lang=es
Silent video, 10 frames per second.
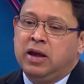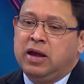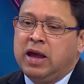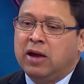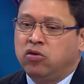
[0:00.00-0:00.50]

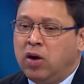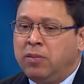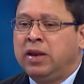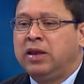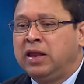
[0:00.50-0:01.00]
Y
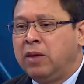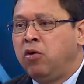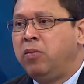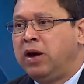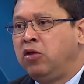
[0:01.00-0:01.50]
actualmente
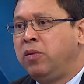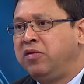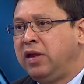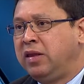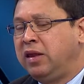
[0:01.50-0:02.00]
estamos operando
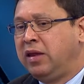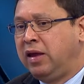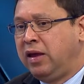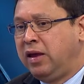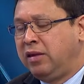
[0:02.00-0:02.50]
pacientes
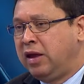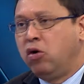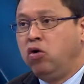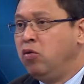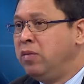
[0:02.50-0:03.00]
de,
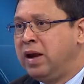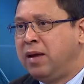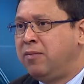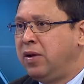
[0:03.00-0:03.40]
columna,